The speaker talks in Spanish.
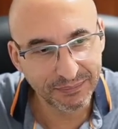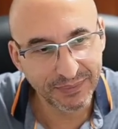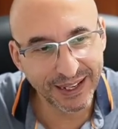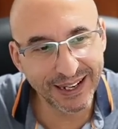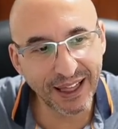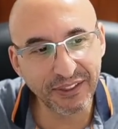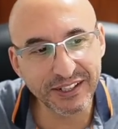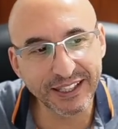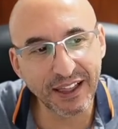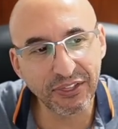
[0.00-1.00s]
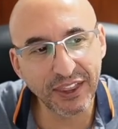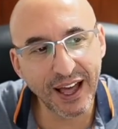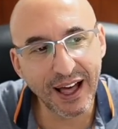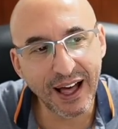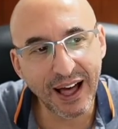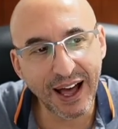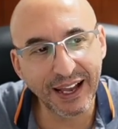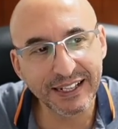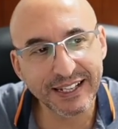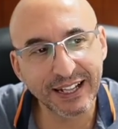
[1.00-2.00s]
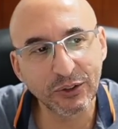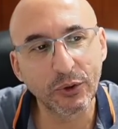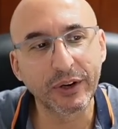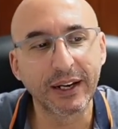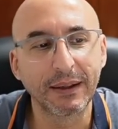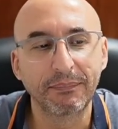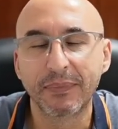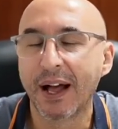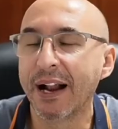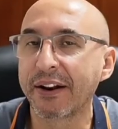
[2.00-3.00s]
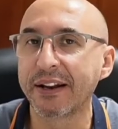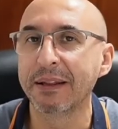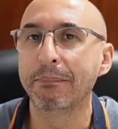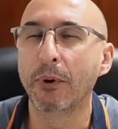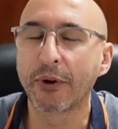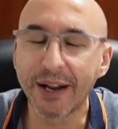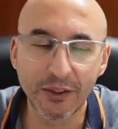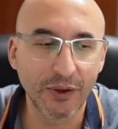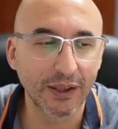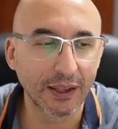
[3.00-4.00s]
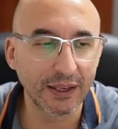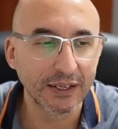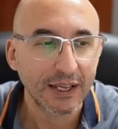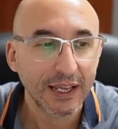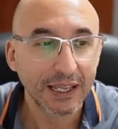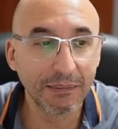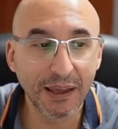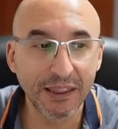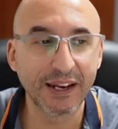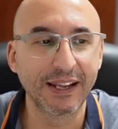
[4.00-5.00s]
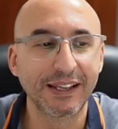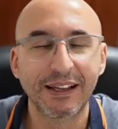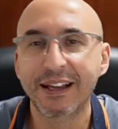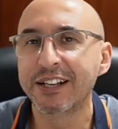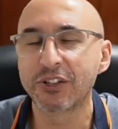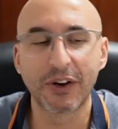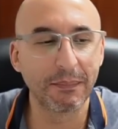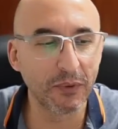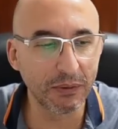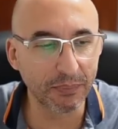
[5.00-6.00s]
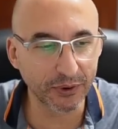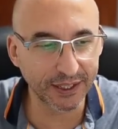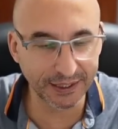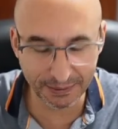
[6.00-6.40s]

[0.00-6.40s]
en la distancia a esa torre al rey, por rayo X. Y me diréis, eso no es muy importante